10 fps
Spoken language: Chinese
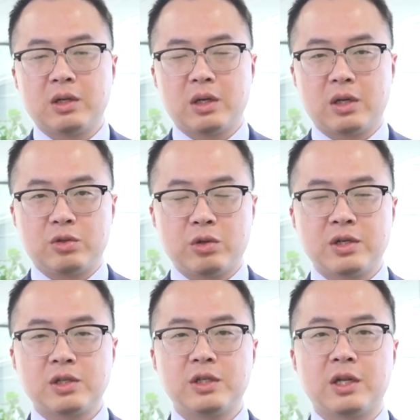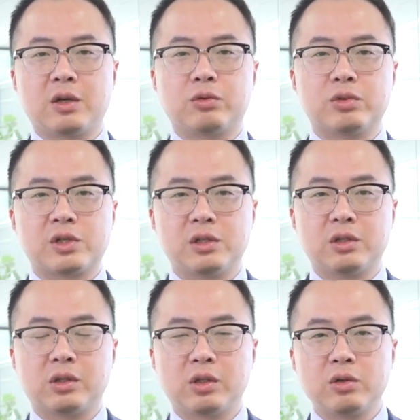呃，全世界的股市
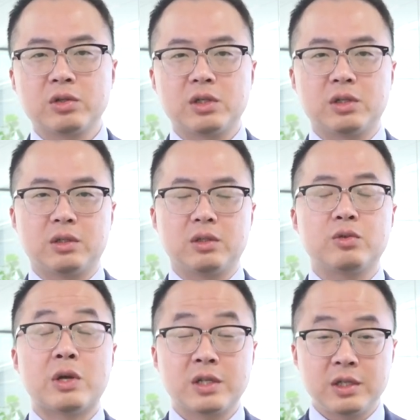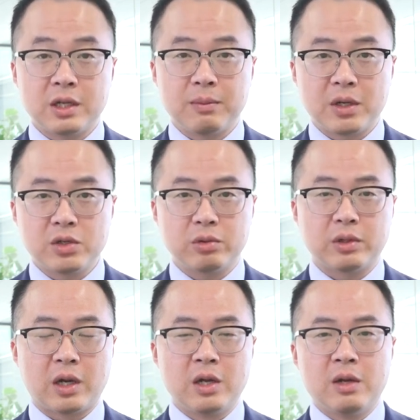都是全世界的民众呢，